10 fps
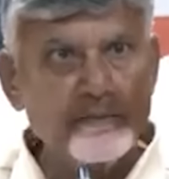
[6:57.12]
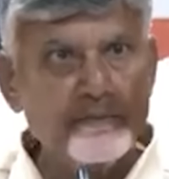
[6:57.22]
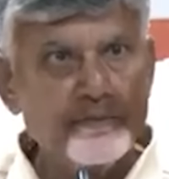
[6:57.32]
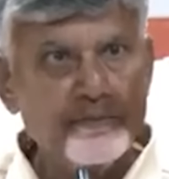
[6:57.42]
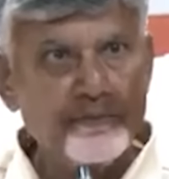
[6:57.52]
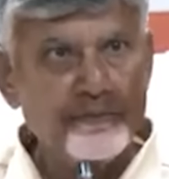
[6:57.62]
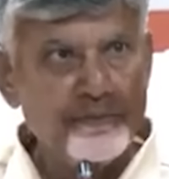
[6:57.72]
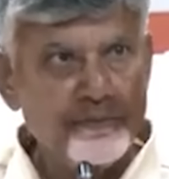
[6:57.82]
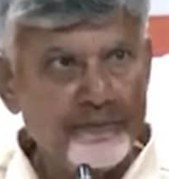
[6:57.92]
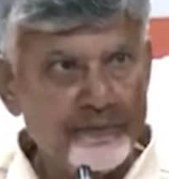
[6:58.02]
ఏమి
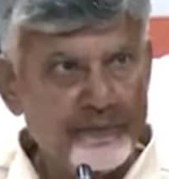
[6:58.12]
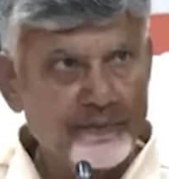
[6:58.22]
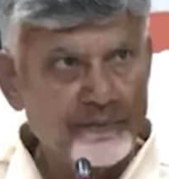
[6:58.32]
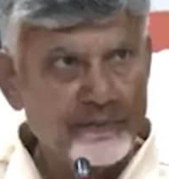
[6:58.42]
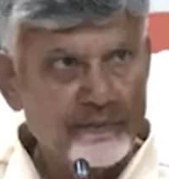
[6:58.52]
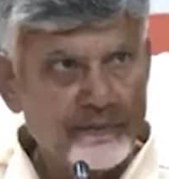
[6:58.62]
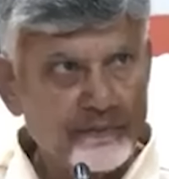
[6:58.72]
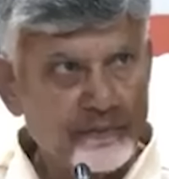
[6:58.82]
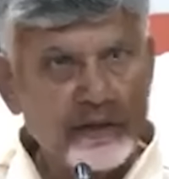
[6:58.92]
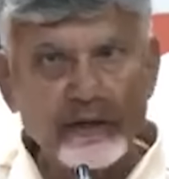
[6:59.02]
తెలియాలో గందరగోళం తరం
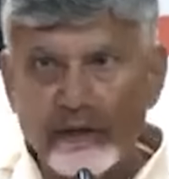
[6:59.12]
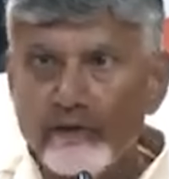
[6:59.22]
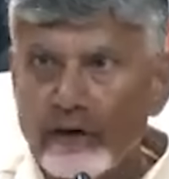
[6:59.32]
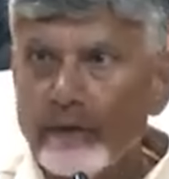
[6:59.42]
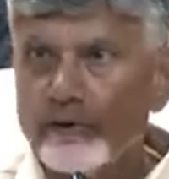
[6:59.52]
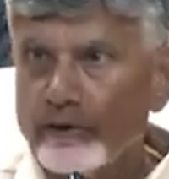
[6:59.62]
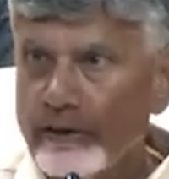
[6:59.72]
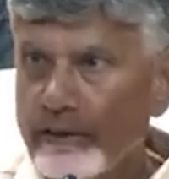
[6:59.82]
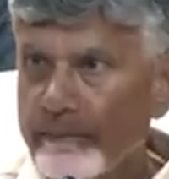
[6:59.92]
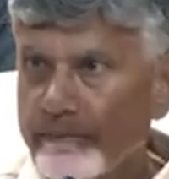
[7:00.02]
కనబడుతుంది
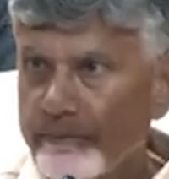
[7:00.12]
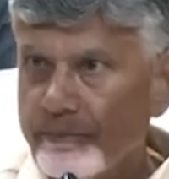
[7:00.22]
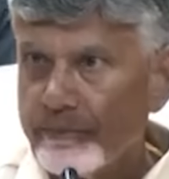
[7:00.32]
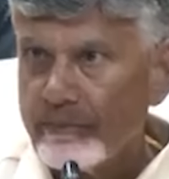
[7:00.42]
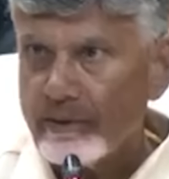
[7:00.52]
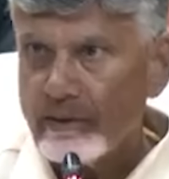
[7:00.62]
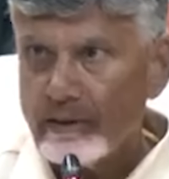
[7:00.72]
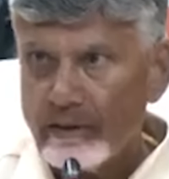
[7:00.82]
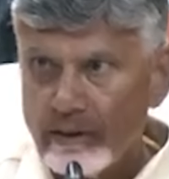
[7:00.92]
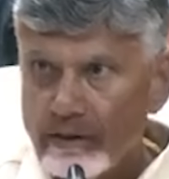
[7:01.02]
ముఖంలో
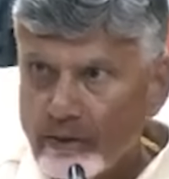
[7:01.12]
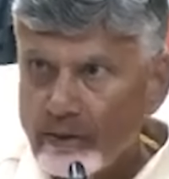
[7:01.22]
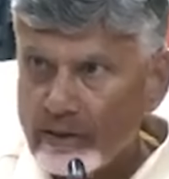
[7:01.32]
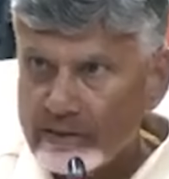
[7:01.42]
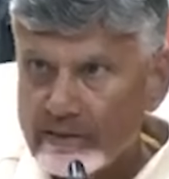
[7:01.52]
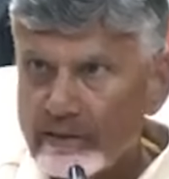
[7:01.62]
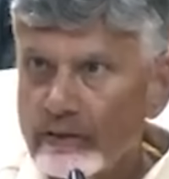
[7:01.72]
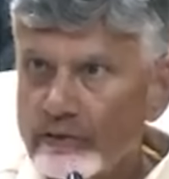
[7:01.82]
మాటల్లో కూడా మనం చూసాము